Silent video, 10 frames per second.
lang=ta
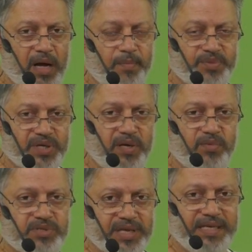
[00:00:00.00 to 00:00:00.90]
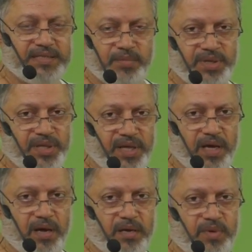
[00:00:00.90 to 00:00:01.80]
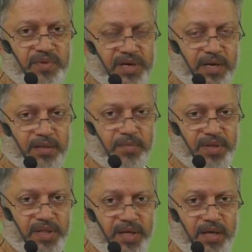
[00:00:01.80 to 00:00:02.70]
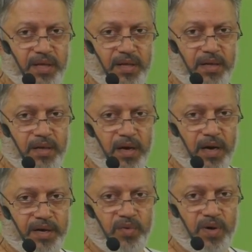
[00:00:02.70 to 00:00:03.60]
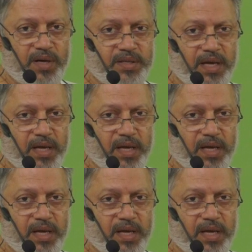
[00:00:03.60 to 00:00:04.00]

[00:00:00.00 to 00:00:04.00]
அப்சல்யூட் சயின்ஸை பற்றிய ஆன்ம விஞ்ஞானத்தை பற்றி அனுவாத